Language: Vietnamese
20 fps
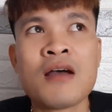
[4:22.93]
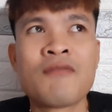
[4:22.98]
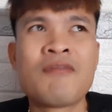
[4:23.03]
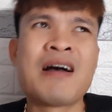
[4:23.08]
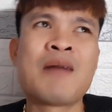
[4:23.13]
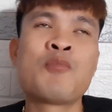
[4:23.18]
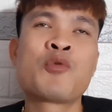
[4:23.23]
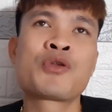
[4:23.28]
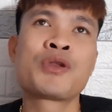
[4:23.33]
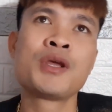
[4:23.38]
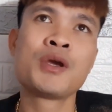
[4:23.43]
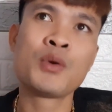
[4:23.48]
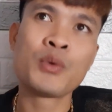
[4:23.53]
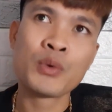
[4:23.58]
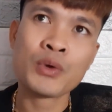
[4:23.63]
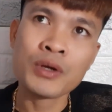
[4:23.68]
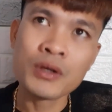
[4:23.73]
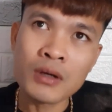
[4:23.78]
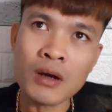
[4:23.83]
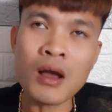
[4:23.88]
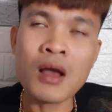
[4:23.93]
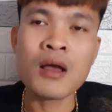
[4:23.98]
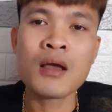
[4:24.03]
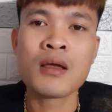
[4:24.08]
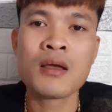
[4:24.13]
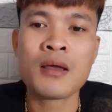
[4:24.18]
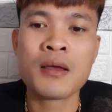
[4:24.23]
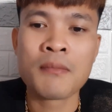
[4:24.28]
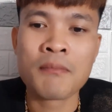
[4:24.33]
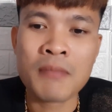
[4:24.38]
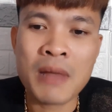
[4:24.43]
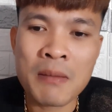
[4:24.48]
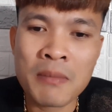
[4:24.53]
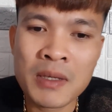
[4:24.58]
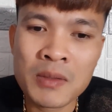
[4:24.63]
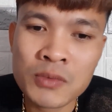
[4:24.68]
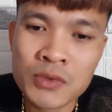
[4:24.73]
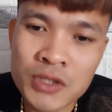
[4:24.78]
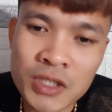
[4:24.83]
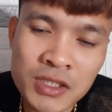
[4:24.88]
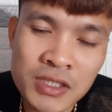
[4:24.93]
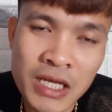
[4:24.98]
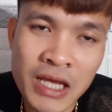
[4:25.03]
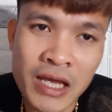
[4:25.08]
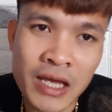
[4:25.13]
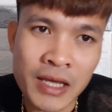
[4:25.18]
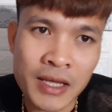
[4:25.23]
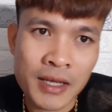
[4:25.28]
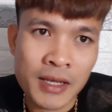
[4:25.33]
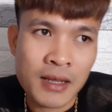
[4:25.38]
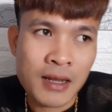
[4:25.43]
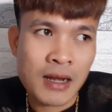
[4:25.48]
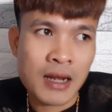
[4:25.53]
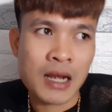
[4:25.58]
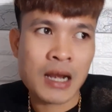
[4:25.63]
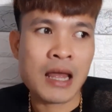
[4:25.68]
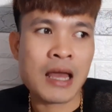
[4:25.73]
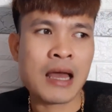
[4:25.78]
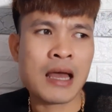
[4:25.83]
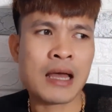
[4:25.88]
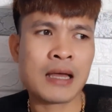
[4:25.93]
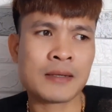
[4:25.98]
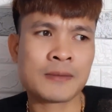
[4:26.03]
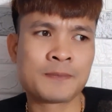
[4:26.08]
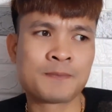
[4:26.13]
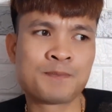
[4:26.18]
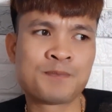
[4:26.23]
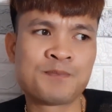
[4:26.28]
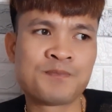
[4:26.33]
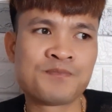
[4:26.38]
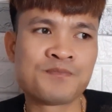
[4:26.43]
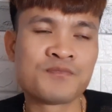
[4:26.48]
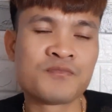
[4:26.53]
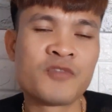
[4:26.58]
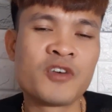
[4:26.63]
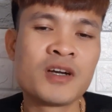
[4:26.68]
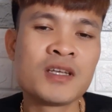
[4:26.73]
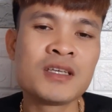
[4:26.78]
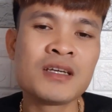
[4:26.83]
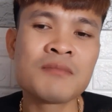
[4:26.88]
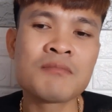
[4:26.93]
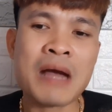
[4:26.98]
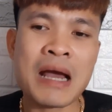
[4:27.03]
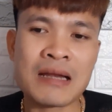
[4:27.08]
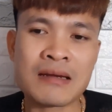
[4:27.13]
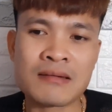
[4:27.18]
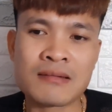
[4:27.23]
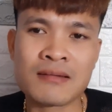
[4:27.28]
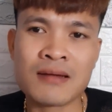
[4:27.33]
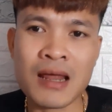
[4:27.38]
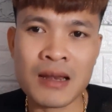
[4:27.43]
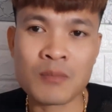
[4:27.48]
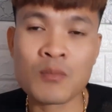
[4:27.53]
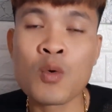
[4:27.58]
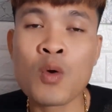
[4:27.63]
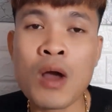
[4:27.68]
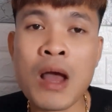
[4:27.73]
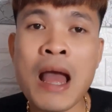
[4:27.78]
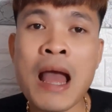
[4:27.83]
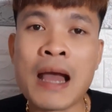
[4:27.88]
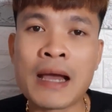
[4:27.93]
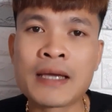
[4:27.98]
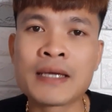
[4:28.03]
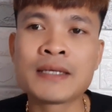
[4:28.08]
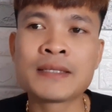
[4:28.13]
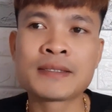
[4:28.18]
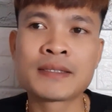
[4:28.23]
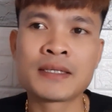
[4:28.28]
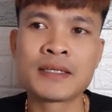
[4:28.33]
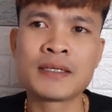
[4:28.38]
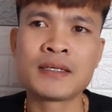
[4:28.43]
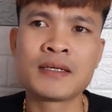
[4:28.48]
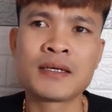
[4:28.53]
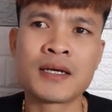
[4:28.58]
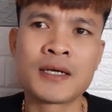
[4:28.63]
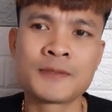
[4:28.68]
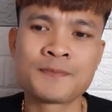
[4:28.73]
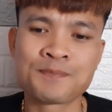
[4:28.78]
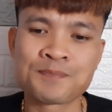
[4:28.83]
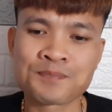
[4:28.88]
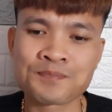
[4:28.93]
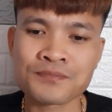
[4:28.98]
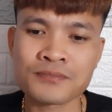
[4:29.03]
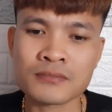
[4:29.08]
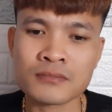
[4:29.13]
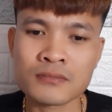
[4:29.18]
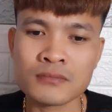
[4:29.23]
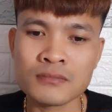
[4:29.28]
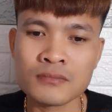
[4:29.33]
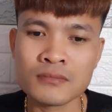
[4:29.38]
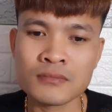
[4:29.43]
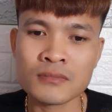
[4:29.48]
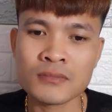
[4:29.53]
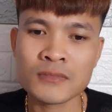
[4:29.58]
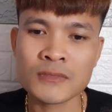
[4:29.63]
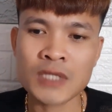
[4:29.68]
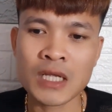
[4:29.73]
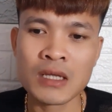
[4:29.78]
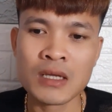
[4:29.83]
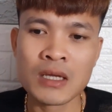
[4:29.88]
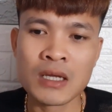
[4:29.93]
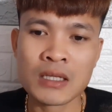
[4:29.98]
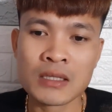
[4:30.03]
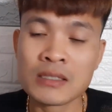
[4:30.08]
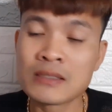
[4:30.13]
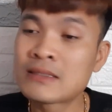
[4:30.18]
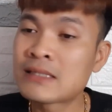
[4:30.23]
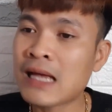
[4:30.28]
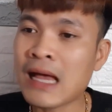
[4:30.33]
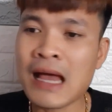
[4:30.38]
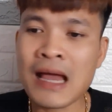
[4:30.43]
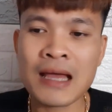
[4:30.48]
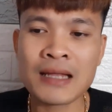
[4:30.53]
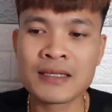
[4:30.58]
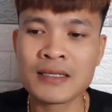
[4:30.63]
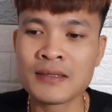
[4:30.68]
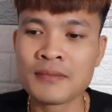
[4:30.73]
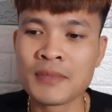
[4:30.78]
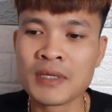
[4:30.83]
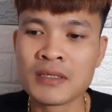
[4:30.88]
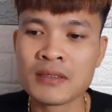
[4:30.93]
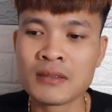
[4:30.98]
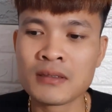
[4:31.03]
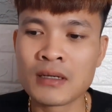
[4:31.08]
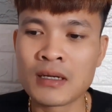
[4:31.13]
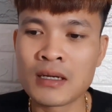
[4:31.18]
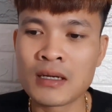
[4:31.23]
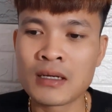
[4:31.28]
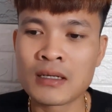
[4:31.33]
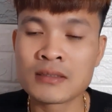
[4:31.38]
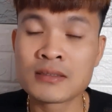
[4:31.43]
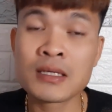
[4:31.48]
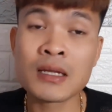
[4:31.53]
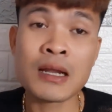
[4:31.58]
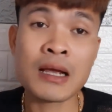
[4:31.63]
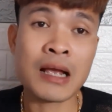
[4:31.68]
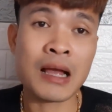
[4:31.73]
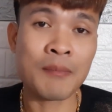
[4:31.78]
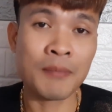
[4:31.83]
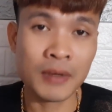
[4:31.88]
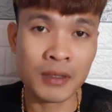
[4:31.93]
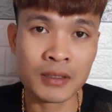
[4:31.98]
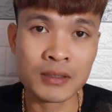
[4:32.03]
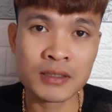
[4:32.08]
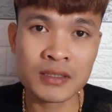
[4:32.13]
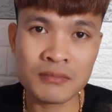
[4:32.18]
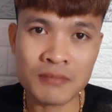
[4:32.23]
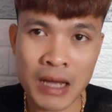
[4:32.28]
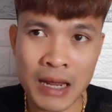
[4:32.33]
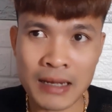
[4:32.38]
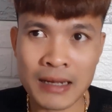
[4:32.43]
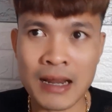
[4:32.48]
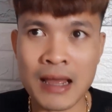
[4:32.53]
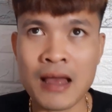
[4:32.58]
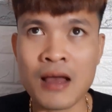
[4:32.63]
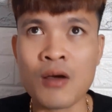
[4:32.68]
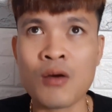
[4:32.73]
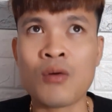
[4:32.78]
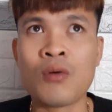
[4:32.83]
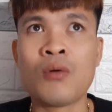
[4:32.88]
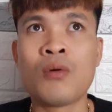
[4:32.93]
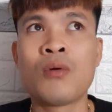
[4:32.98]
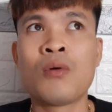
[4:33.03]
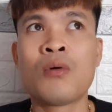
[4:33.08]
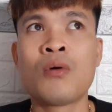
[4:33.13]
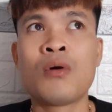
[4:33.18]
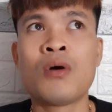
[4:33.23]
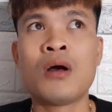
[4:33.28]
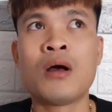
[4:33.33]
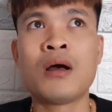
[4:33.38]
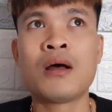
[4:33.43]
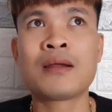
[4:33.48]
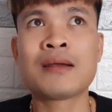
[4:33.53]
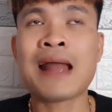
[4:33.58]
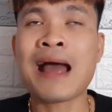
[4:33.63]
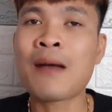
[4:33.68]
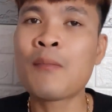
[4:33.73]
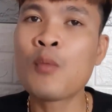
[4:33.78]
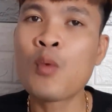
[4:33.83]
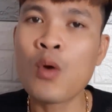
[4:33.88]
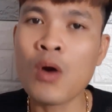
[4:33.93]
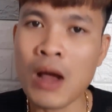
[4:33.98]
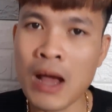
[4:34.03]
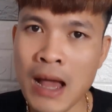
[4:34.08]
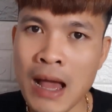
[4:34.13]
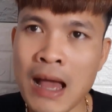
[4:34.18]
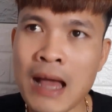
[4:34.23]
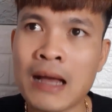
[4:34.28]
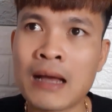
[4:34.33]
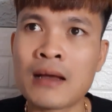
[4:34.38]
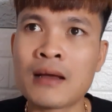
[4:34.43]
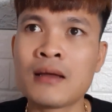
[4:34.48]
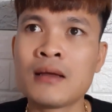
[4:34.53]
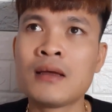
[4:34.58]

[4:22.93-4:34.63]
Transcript: Và một điều nữa mà mình muốn chia sẻ là với những bạn đặt mua hàng ấy thì uh, thực ra thì mình uh, rất là cảm ơn những bạn nào uh, đã mua hàng,